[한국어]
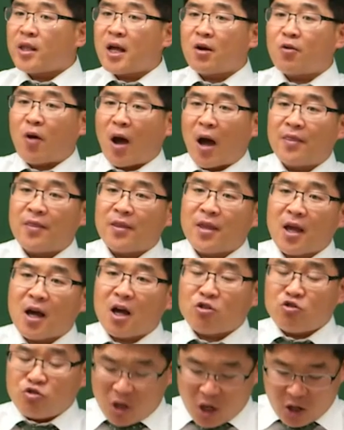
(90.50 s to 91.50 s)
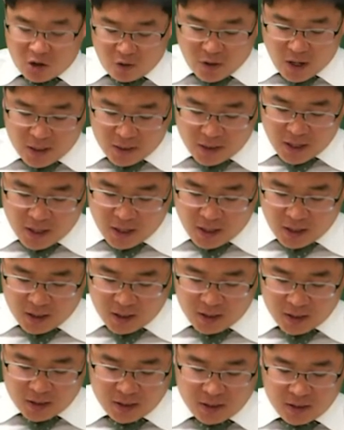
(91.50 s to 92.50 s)
대한 관계가 중요한 거 관계가
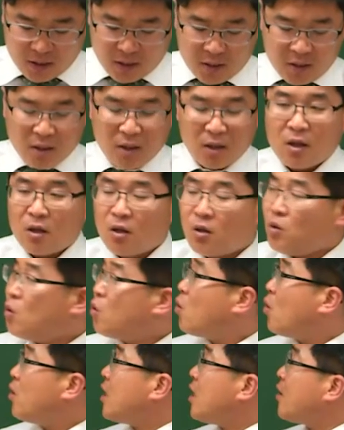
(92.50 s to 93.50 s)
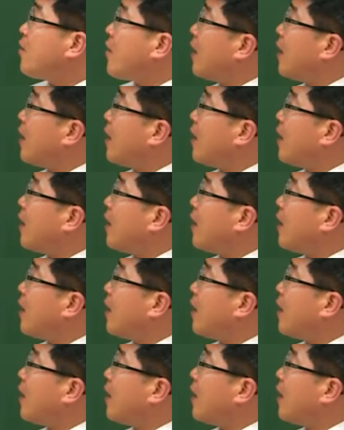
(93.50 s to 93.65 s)
요거에 대한